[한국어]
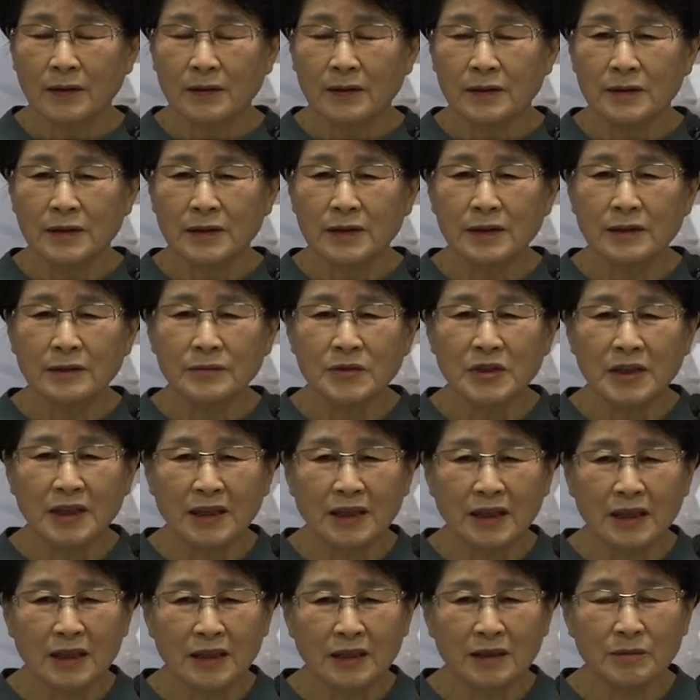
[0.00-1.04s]
지금
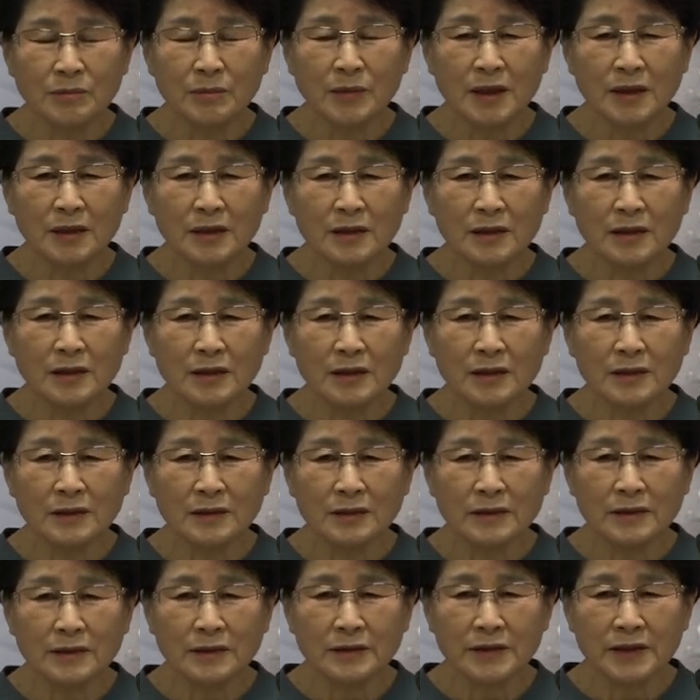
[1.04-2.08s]
제가 하는 말은
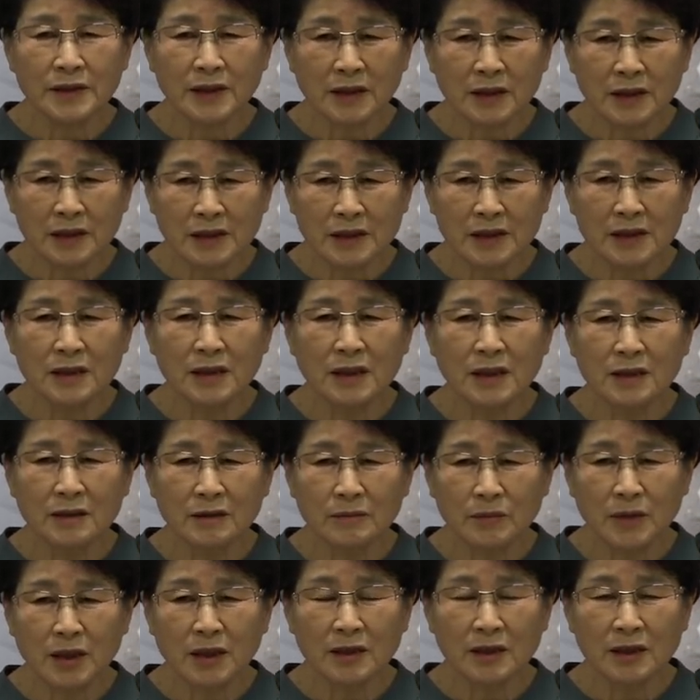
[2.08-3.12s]
제가
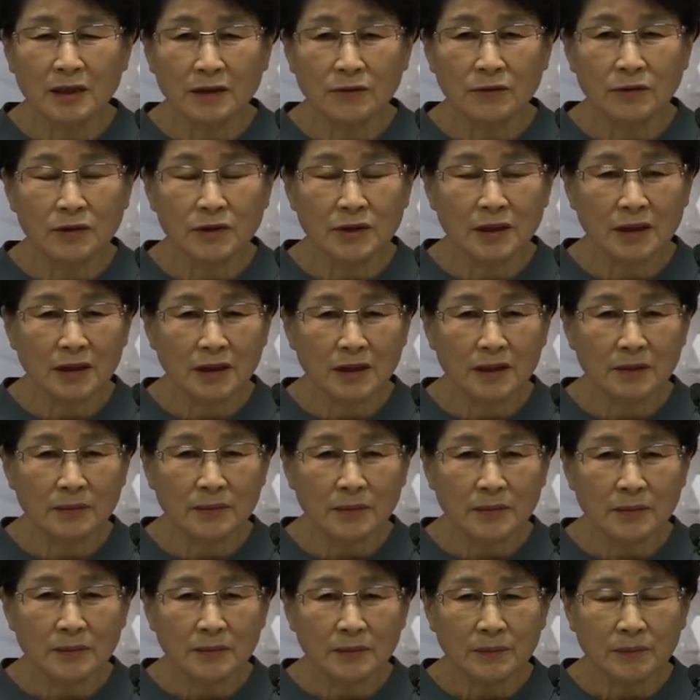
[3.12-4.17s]
지내는 말이 아니고 제가
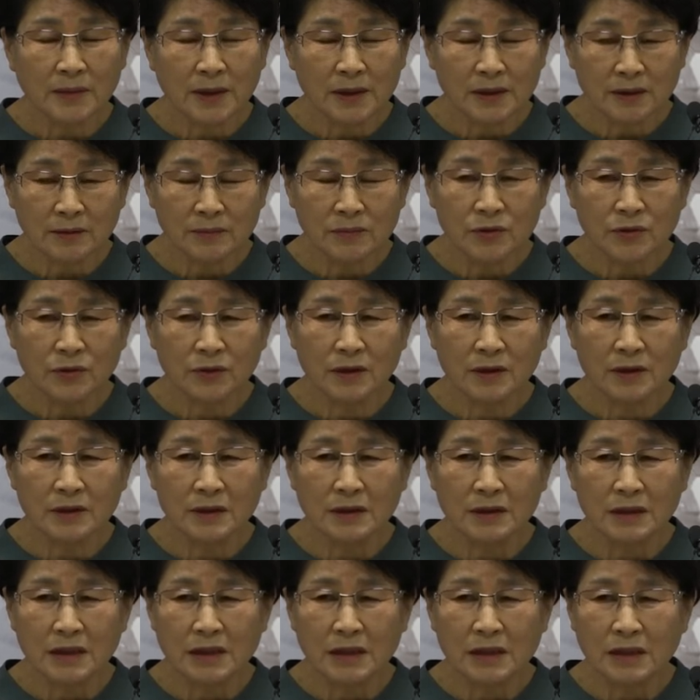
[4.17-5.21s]
말씀 속에서
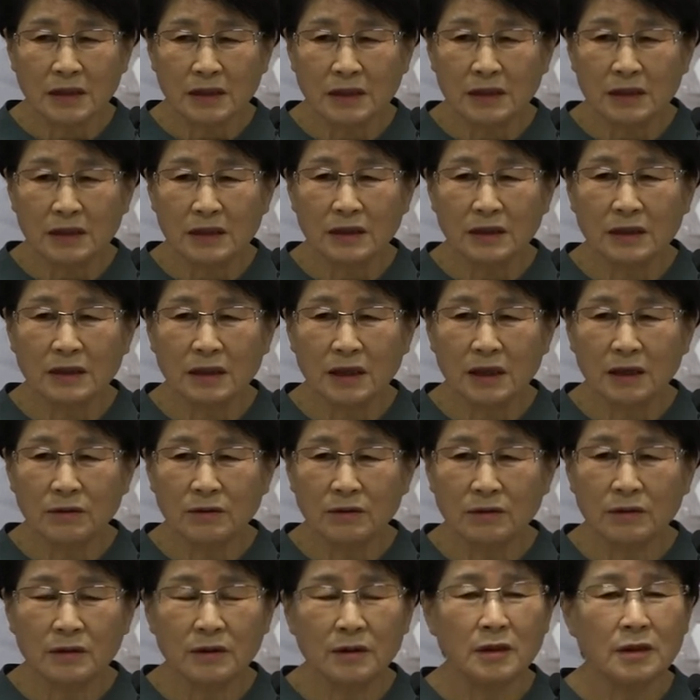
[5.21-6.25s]
읽었던
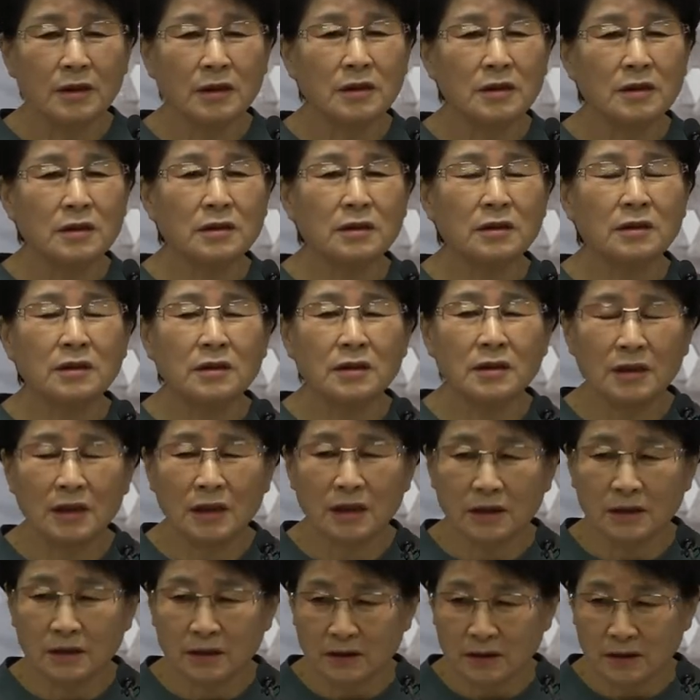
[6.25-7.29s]
내용을
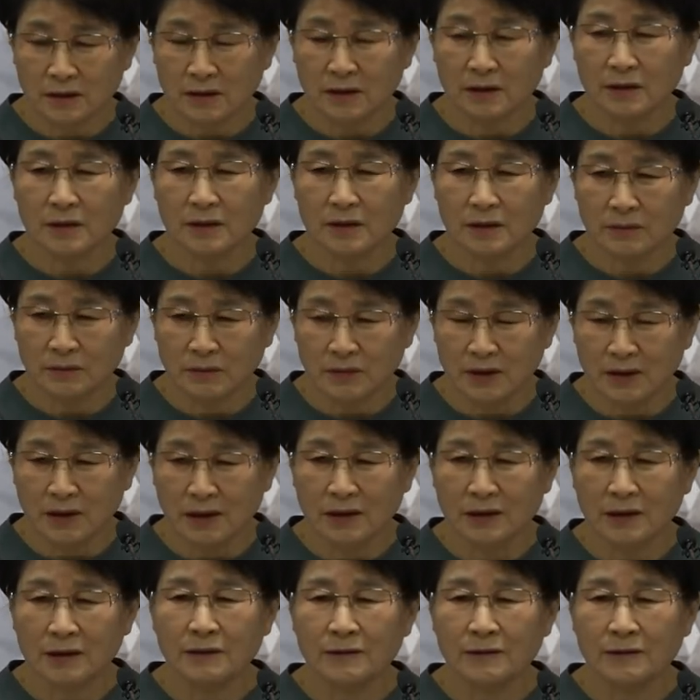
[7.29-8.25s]
정리해 드리는 것입니다.